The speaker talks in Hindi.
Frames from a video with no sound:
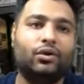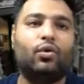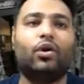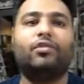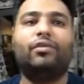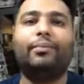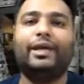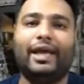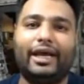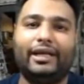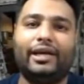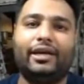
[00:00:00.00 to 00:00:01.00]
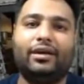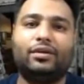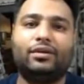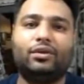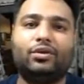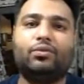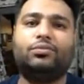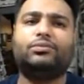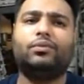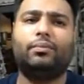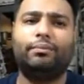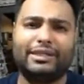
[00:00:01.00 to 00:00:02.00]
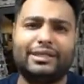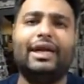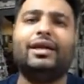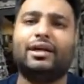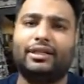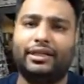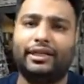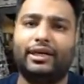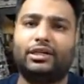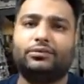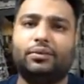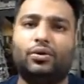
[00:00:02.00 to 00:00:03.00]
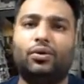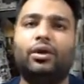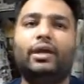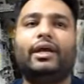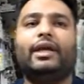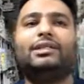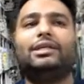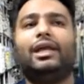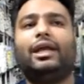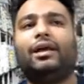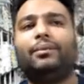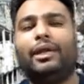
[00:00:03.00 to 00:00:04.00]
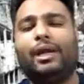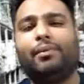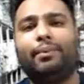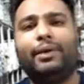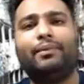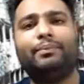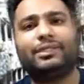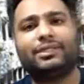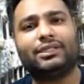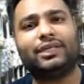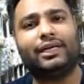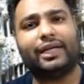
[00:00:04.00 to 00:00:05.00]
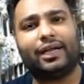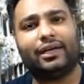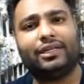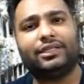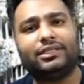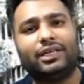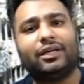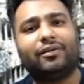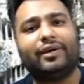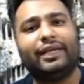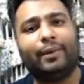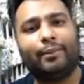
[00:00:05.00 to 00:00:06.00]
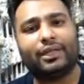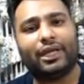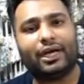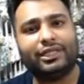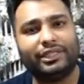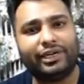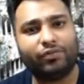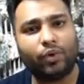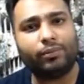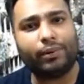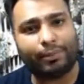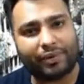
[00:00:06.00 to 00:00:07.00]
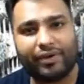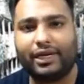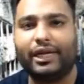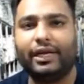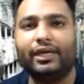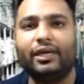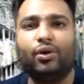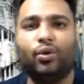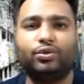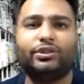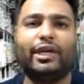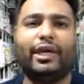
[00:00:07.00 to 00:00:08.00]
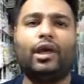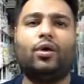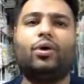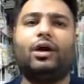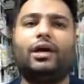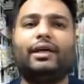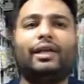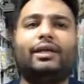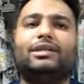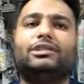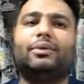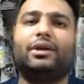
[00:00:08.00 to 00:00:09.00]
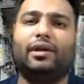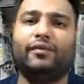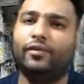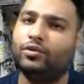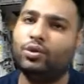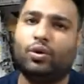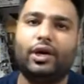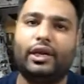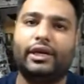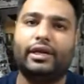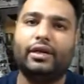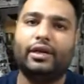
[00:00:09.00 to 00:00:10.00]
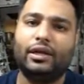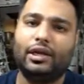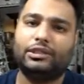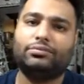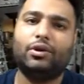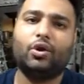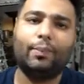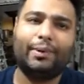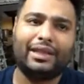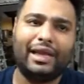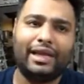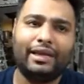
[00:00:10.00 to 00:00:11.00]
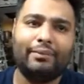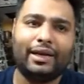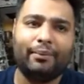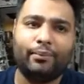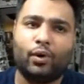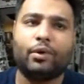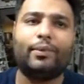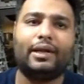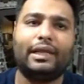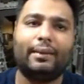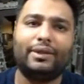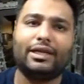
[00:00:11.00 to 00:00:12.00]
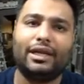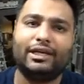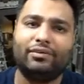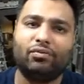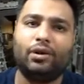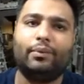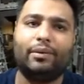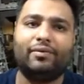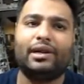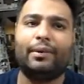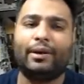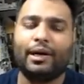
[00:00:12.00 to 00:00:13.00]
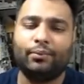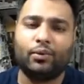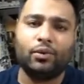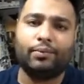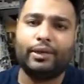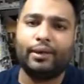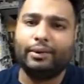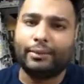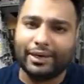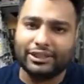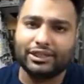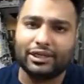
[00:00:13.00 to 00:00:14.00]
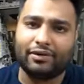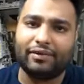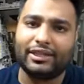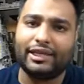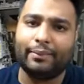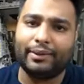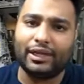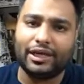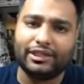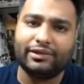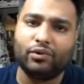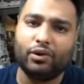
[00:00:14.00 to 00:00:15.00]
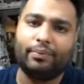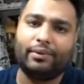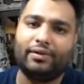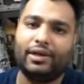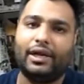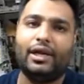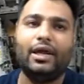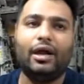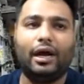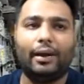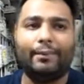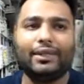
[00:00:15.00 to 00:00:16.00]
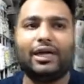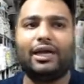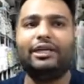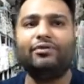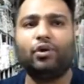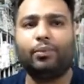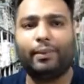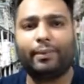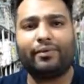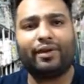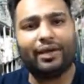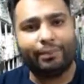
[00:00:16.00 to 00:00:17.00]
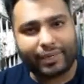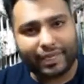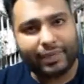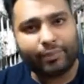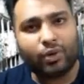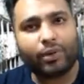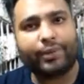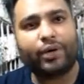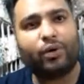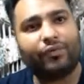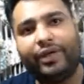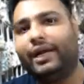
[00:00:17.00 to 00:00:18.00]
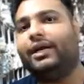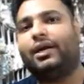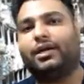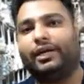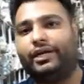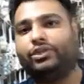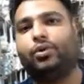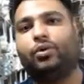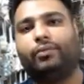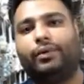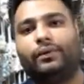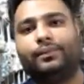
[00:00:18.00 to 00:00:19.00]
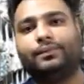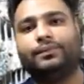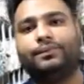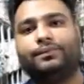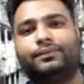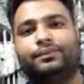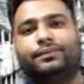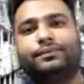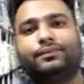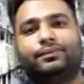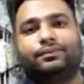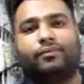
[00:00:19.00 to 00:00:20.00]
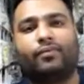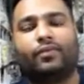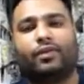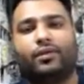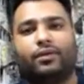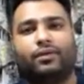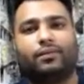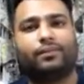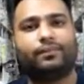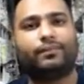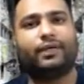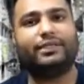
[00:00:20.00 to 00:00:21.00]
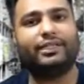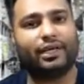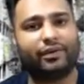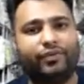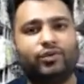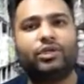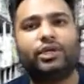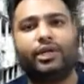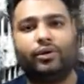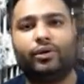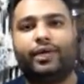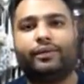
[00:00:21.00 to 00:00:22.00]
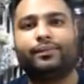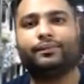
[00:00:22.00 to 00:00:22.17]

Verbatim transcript: गौरव अभी है नहीं तो मिसगाइड कर देते हैं कस्टमर को इसलिए हमने अब अपनी बिजनेस की टैगलाइन रजिस्टर्ड करवाई है मदान जी वॉलपेपर वाले उससे क्या होगा कि कस्टमर कंफ्यूज होगा नहीं कस्टमर को पता है कि मैंने बोर्ड पढ़ना है मदान जी वॉलपेपर वाले बर्ड बोर्ड पे हमने मेंशन करवा दिया है मदान जी वॉलपेपर वाले आप मदान जी वॉलपेपर वाले पढ़िए बोर्ड पे और फिर एंटर करिए शोरूम में ठीक है इससे कन्फ्यूज़न नहीं होगी